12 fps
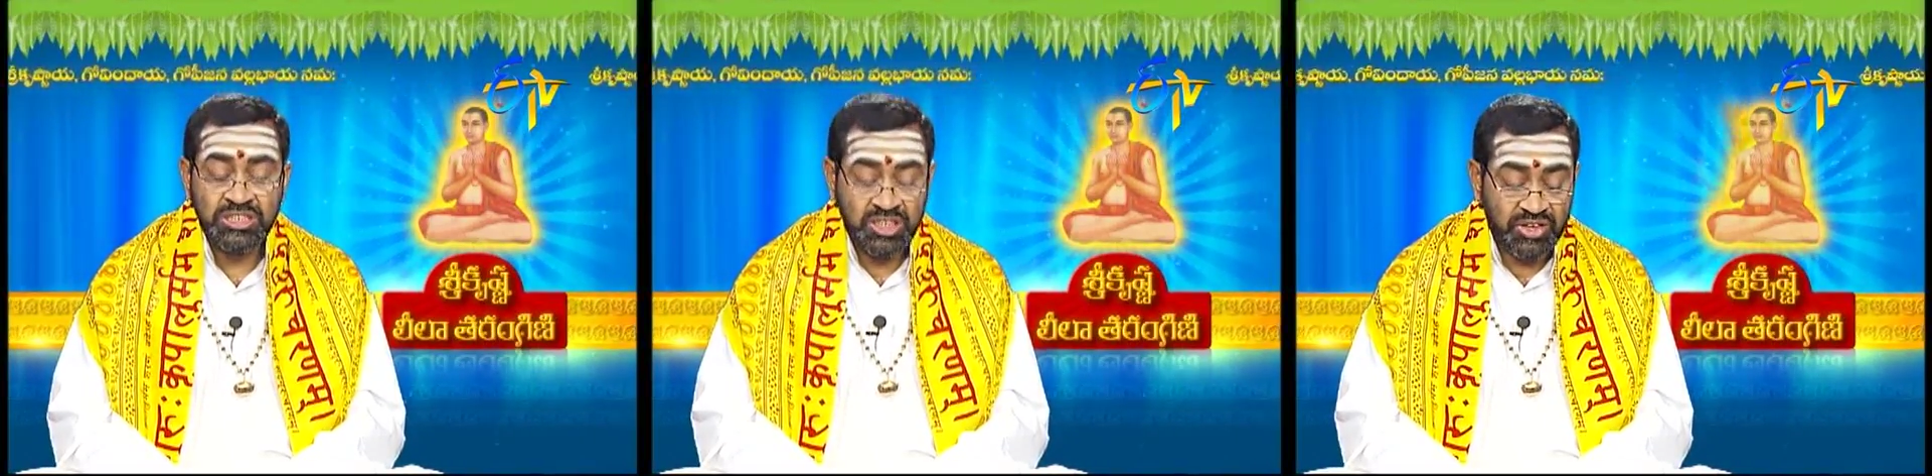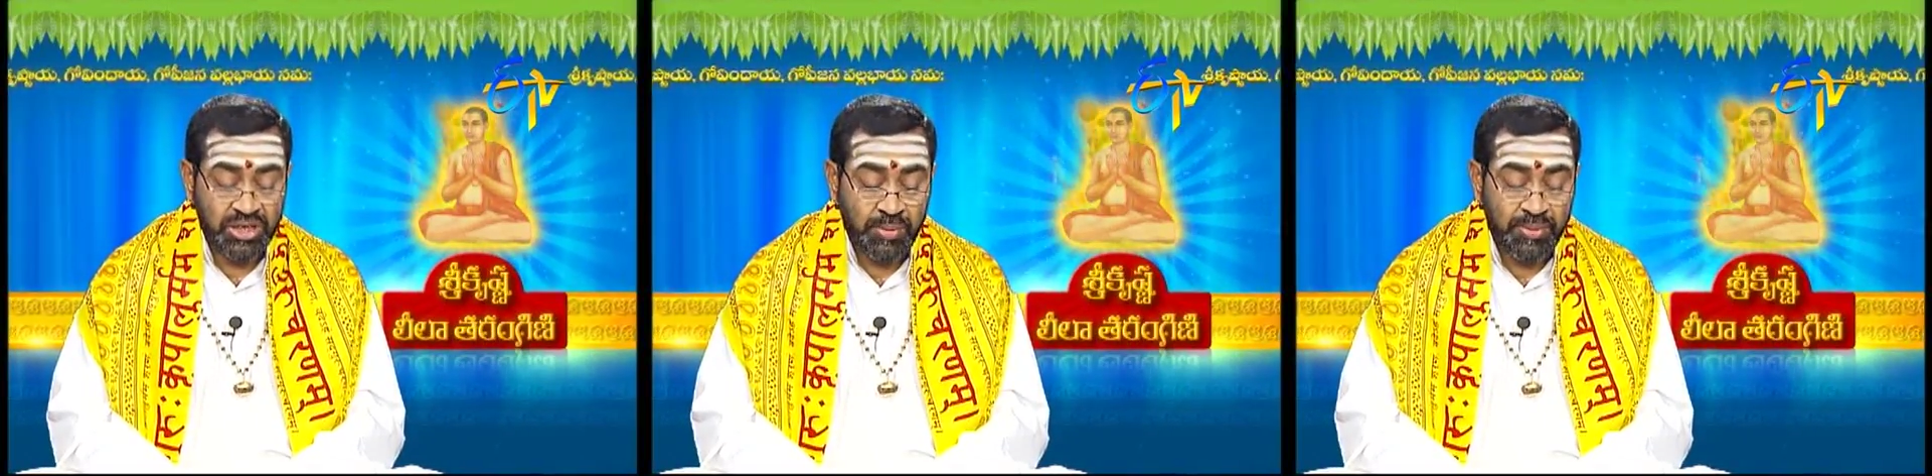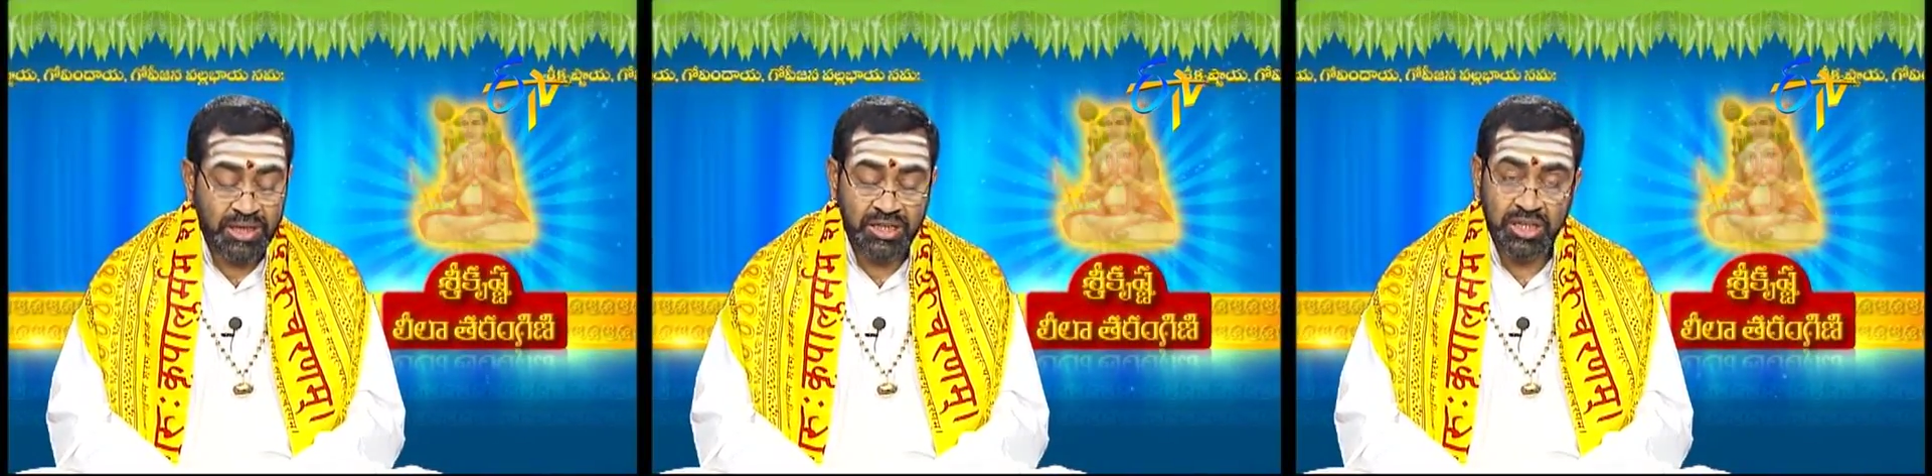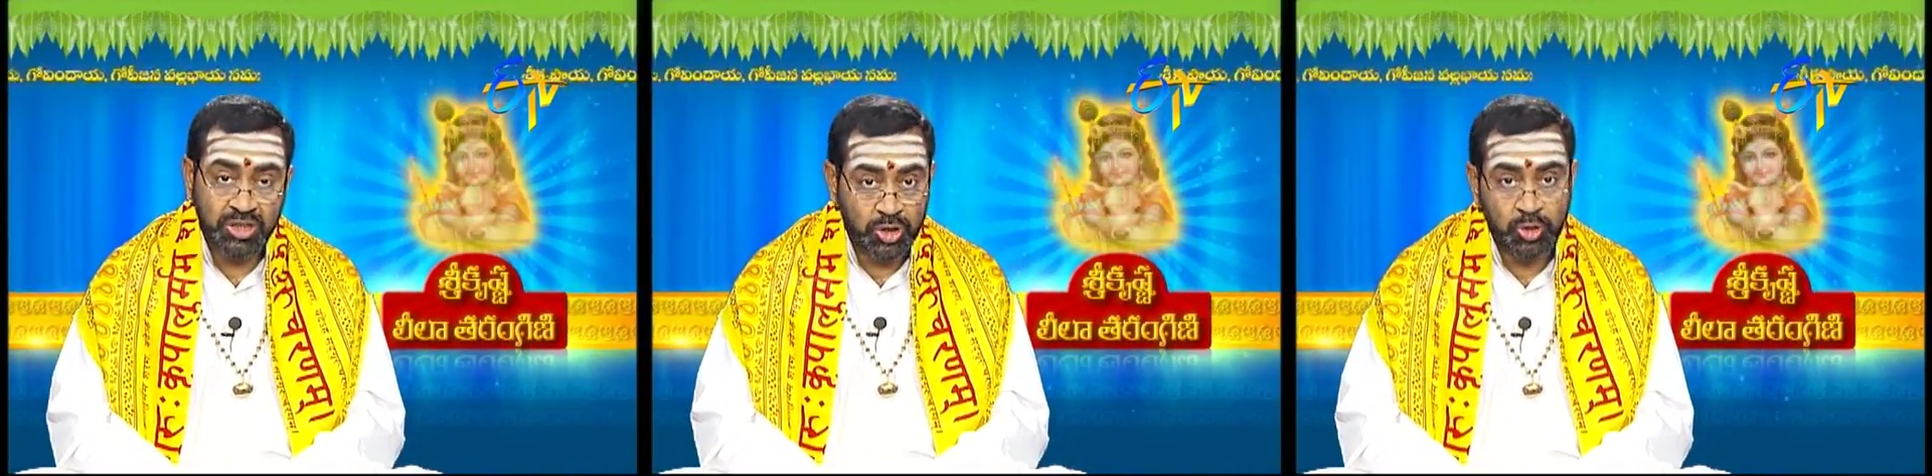
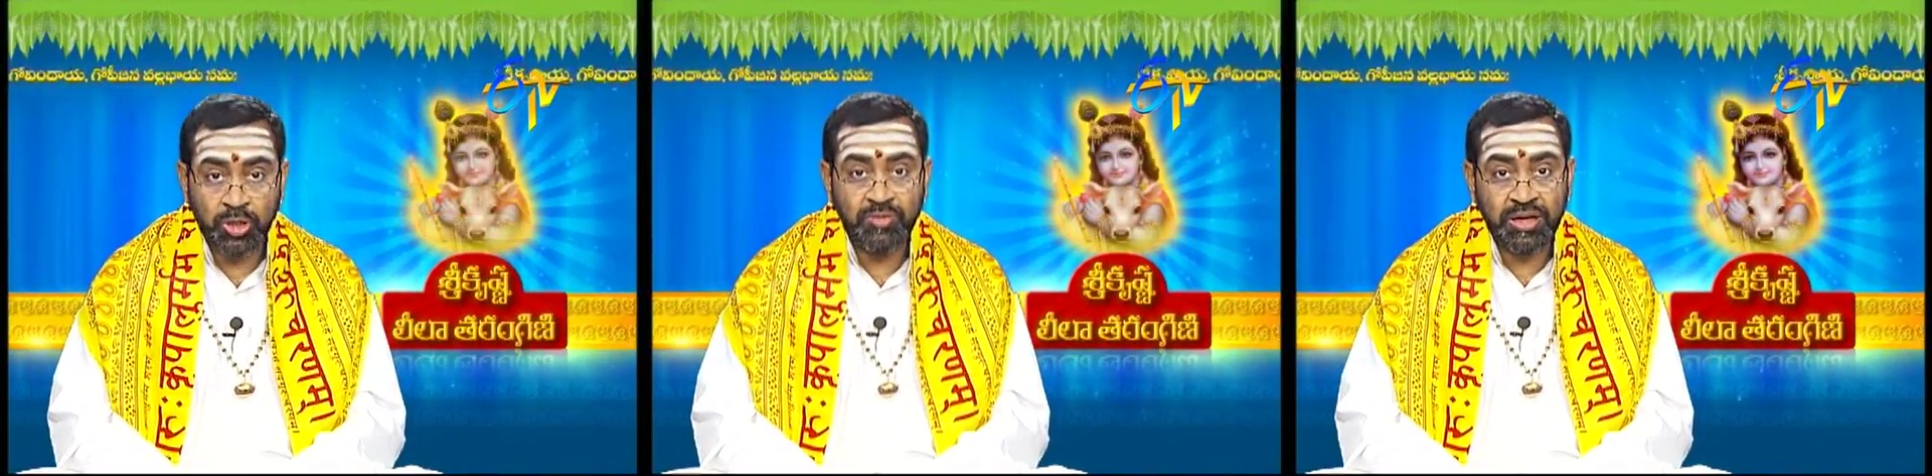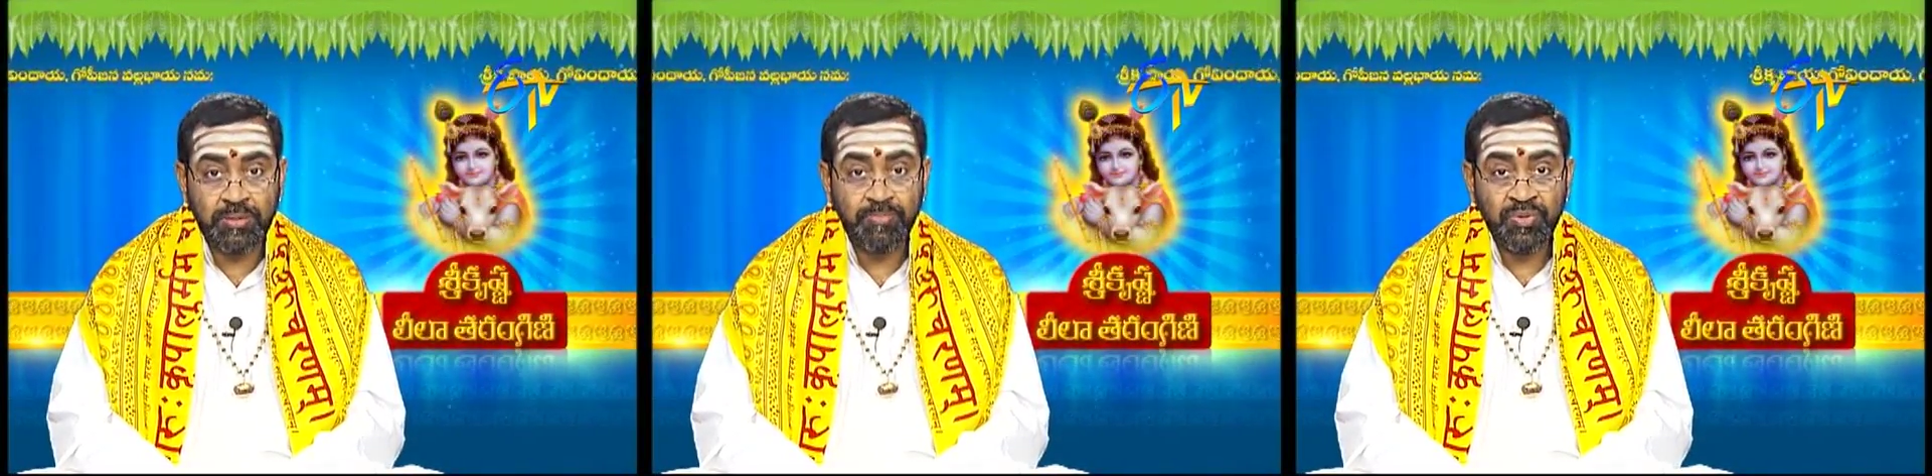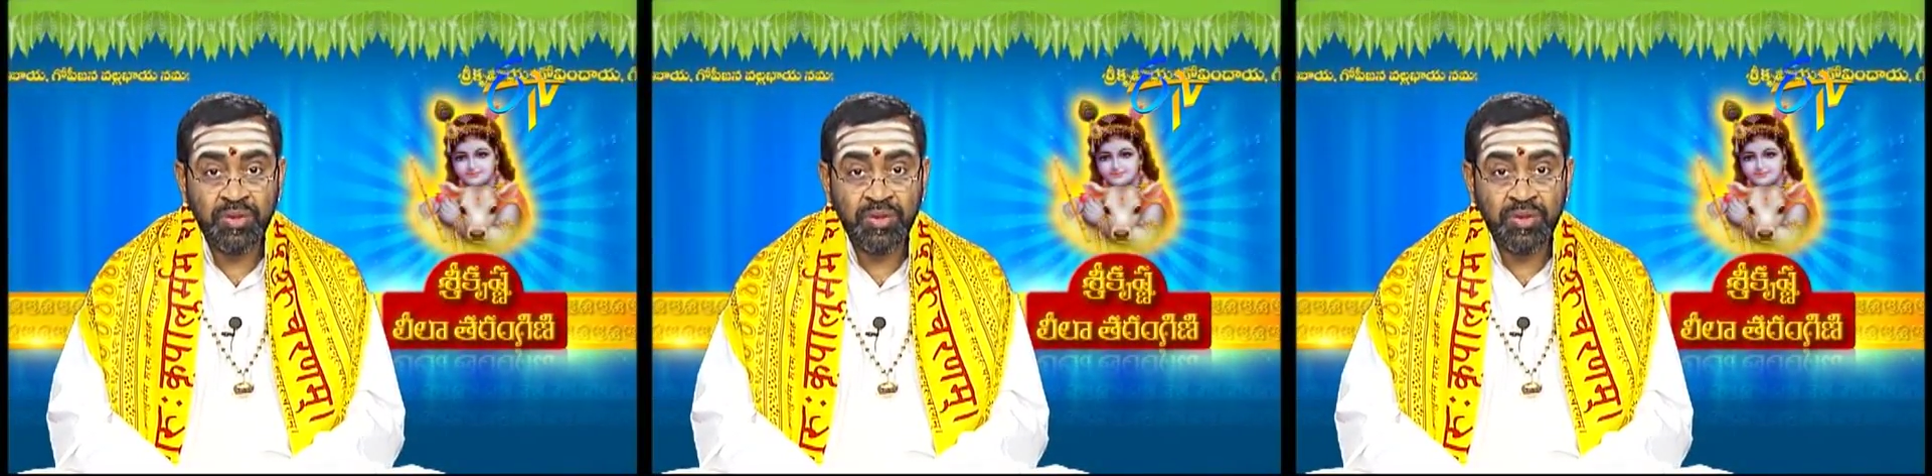శివరామానంద తీర్థులు వారు